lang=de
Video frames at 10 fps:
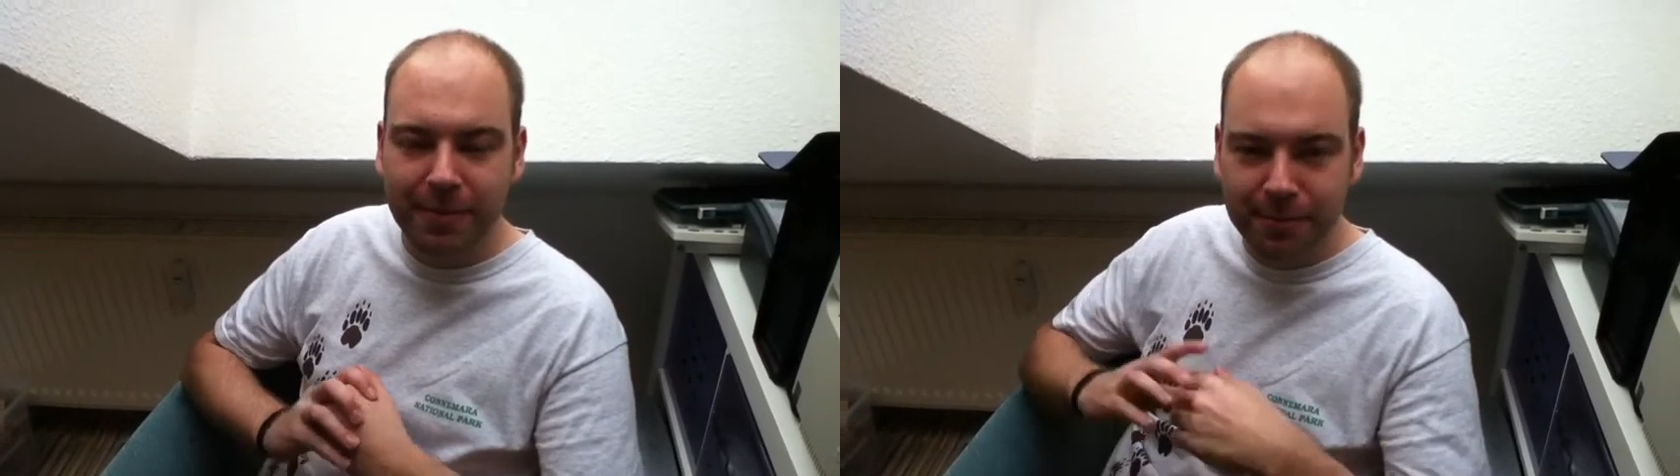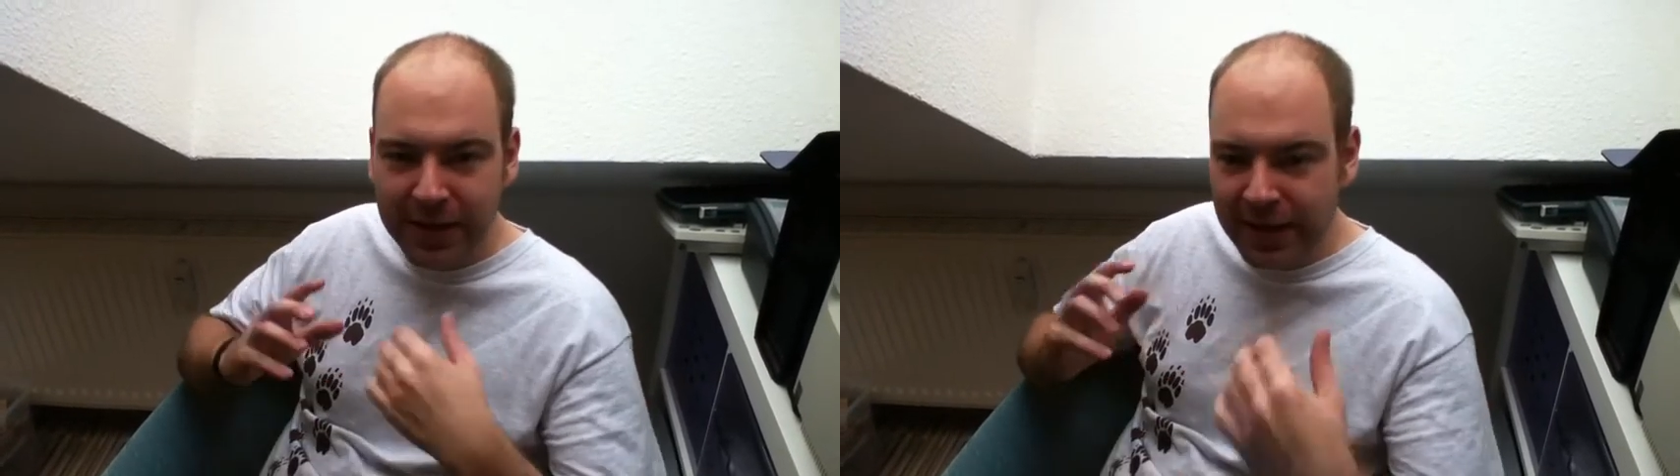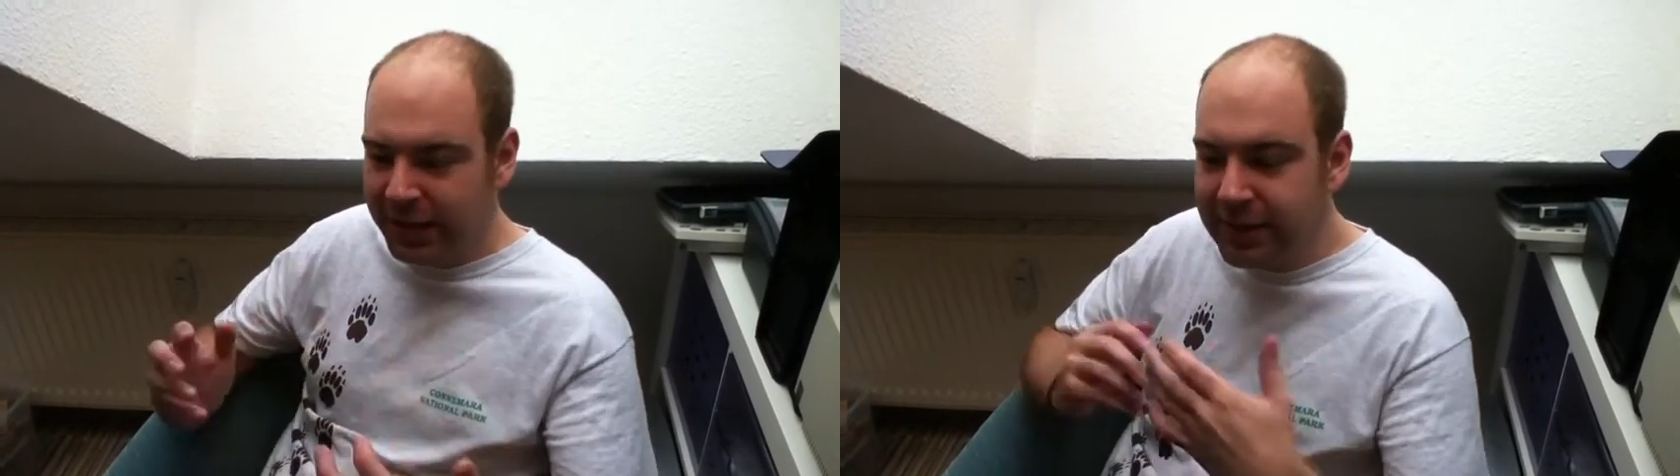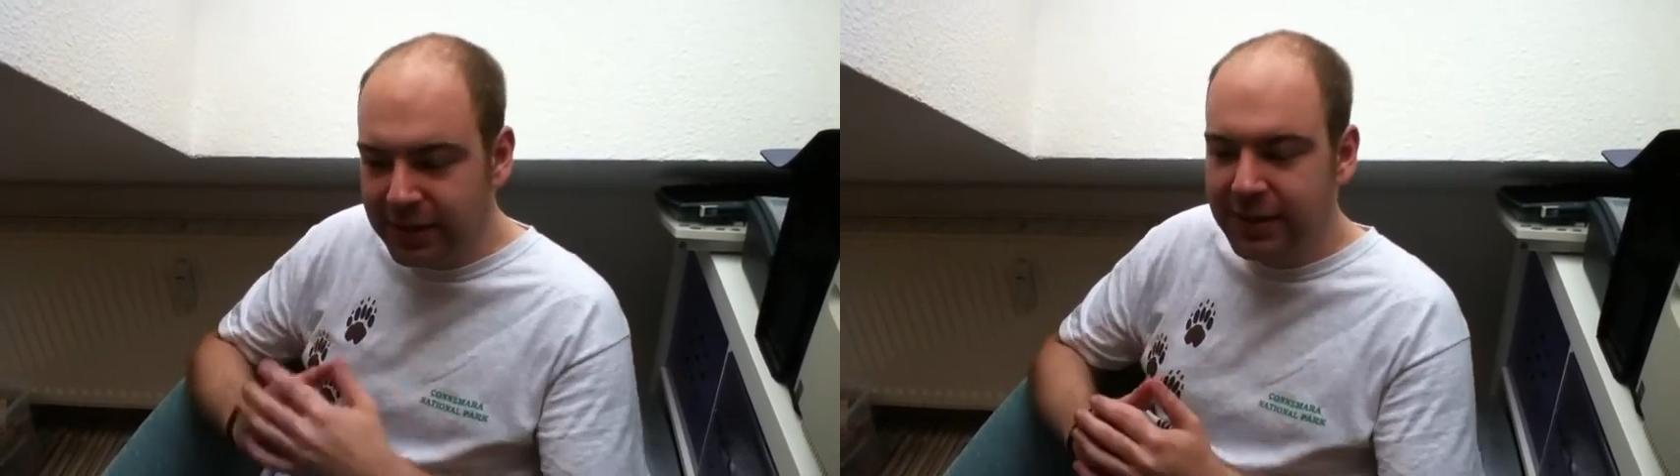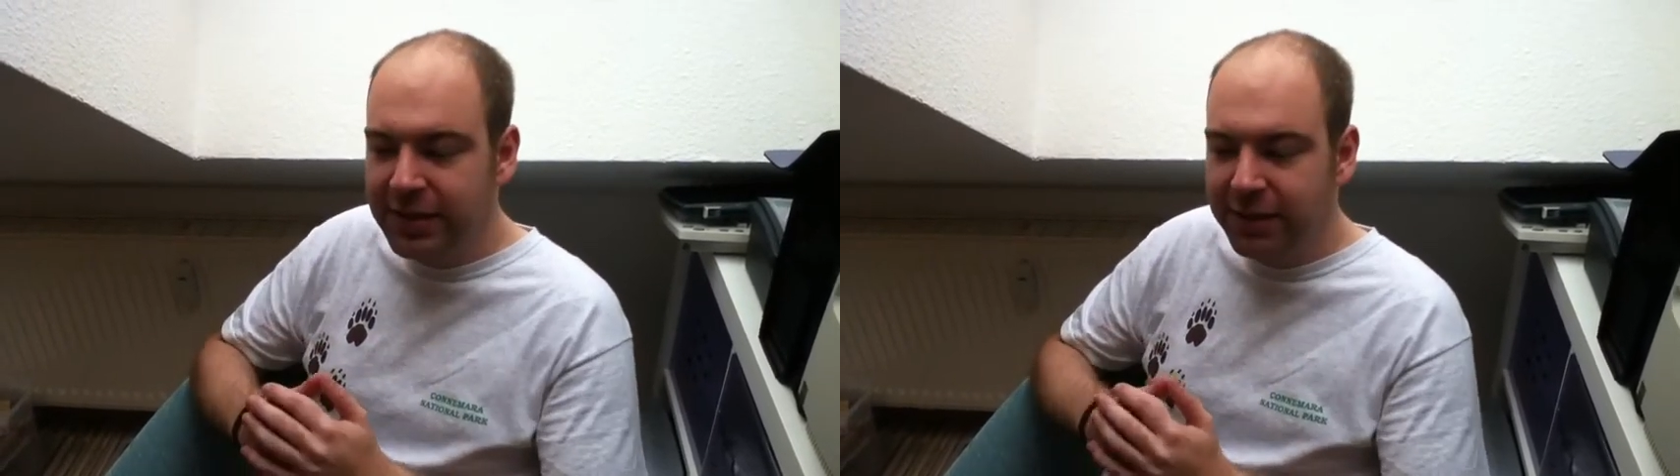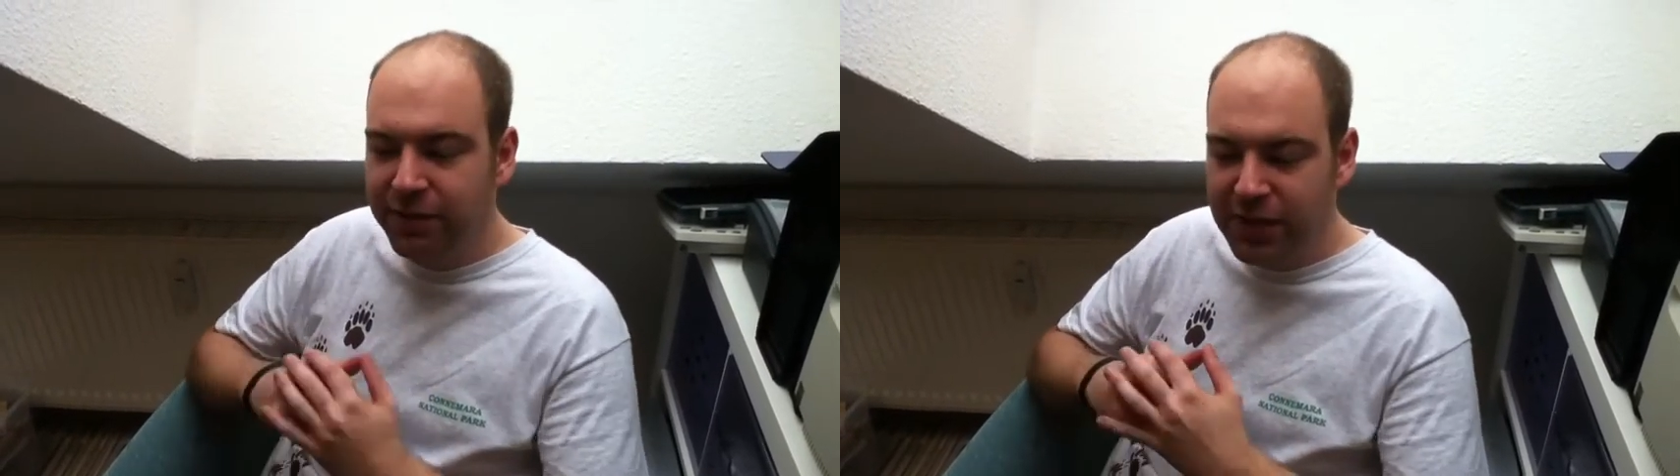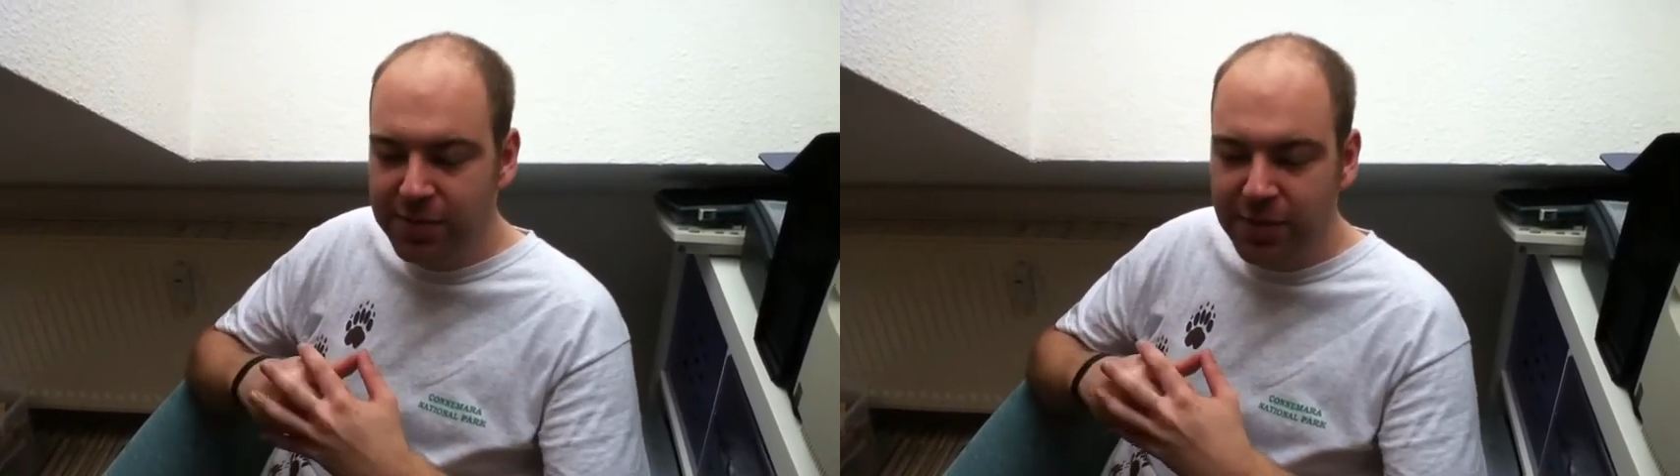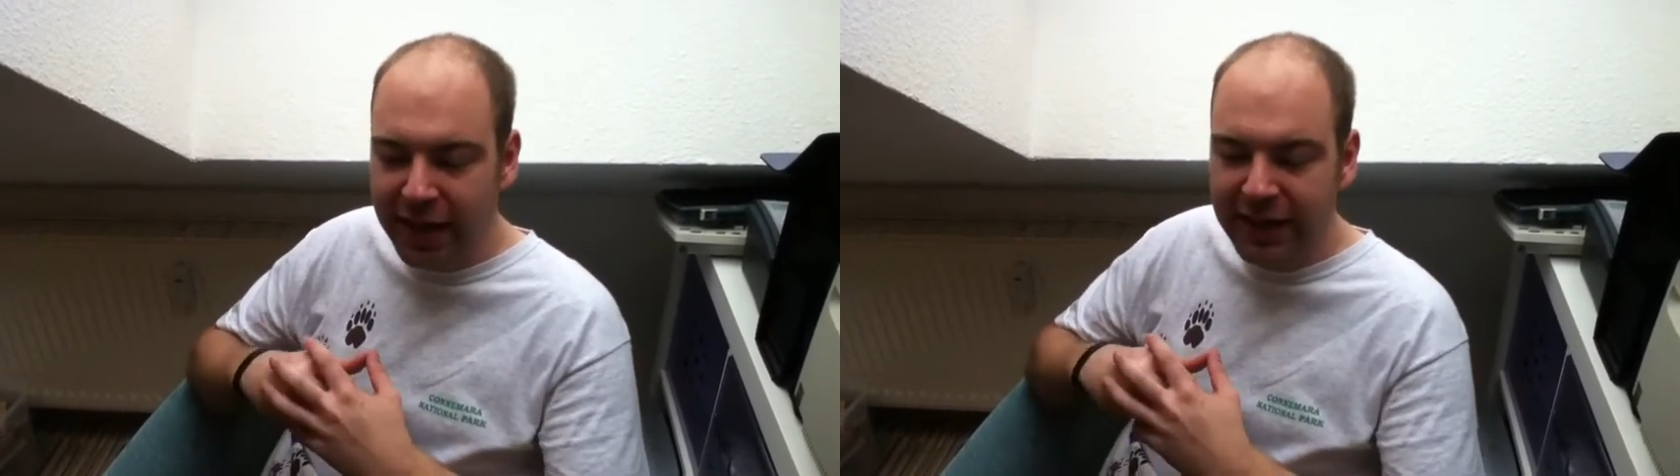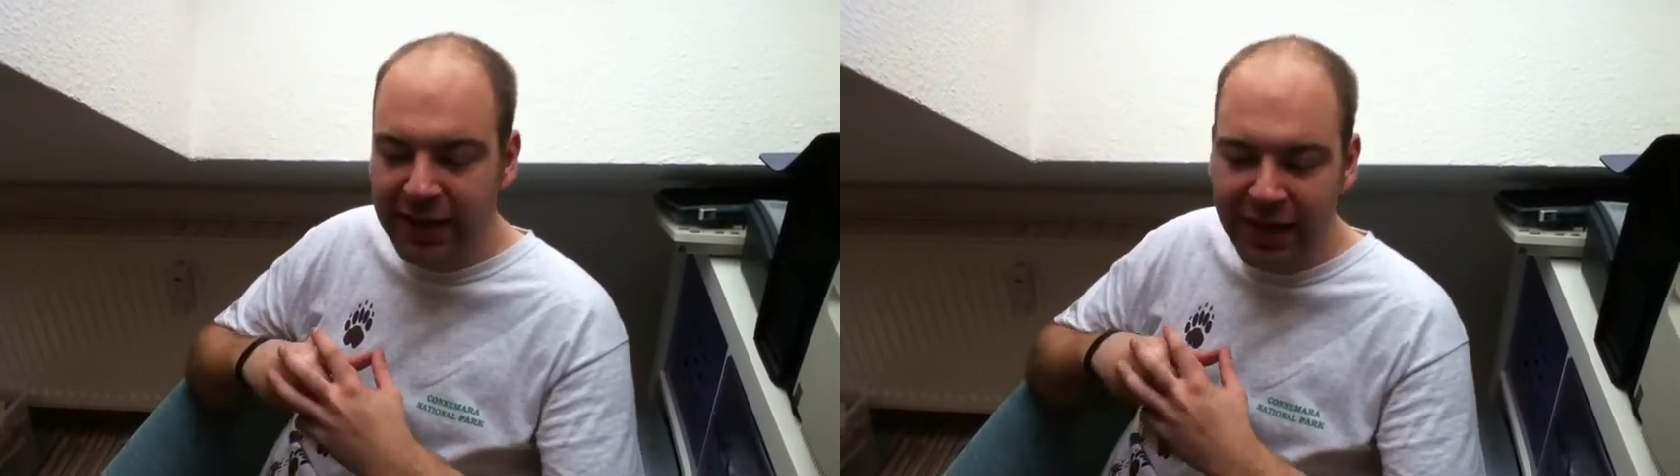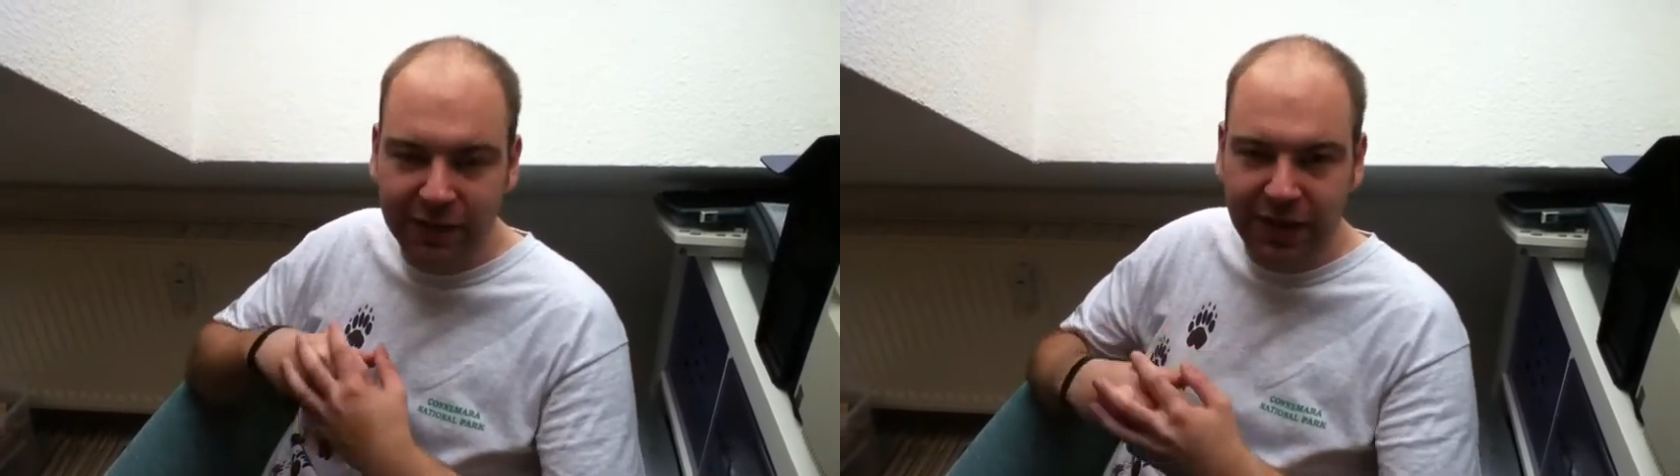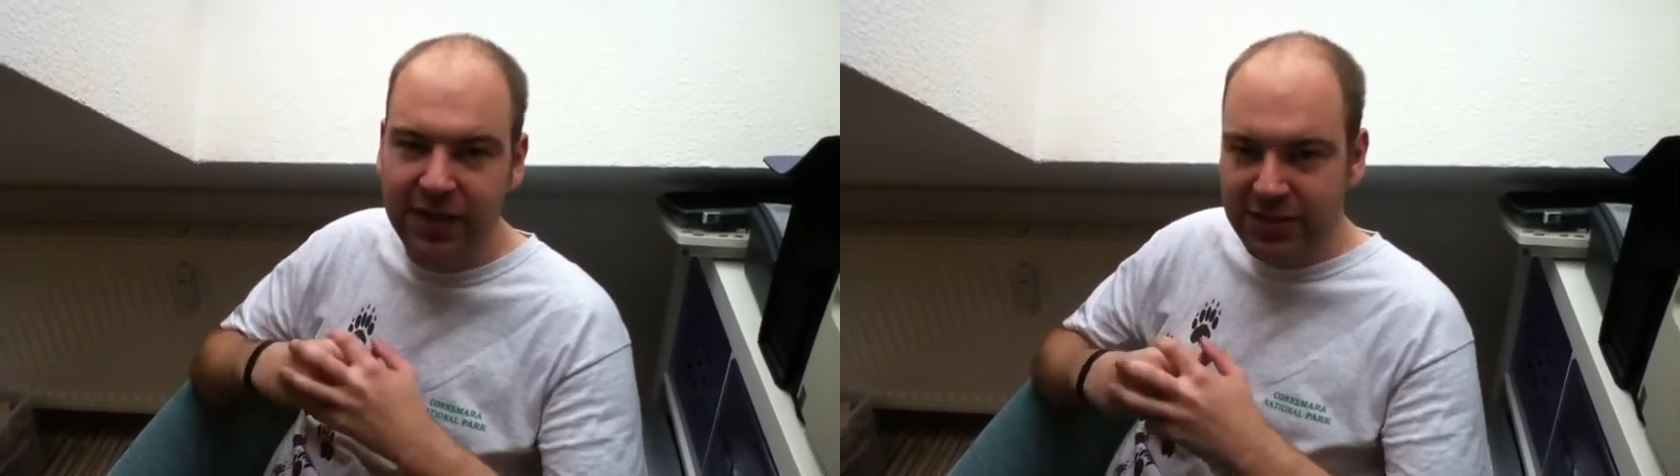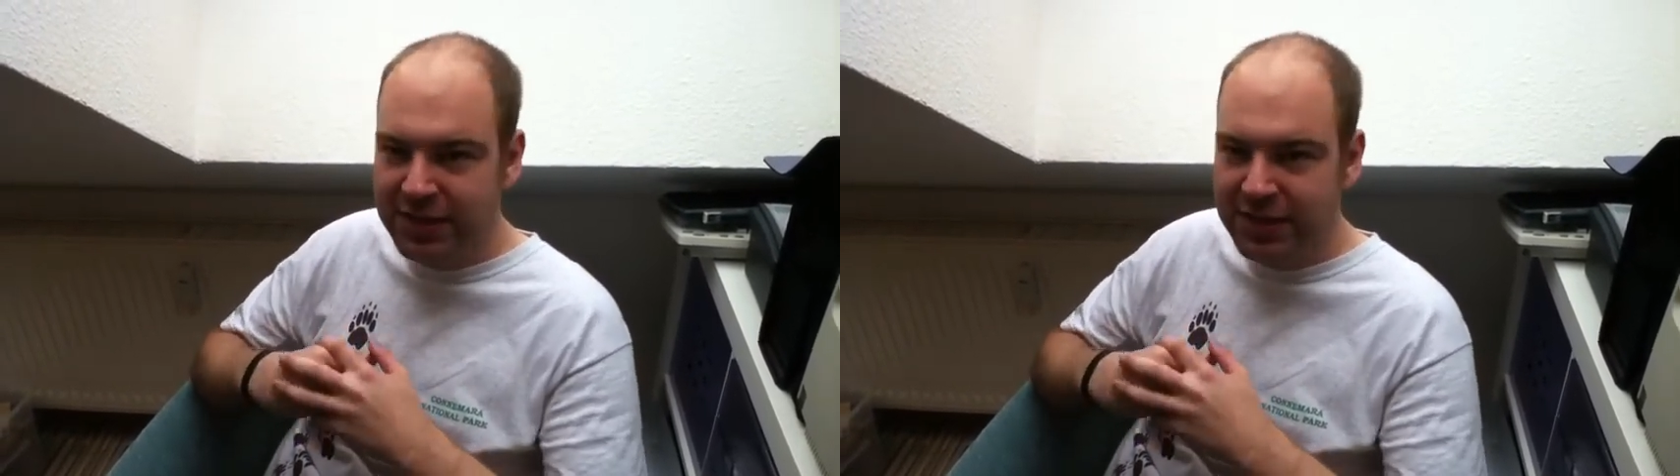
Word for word: man hatte in dem Film keine Langeweile.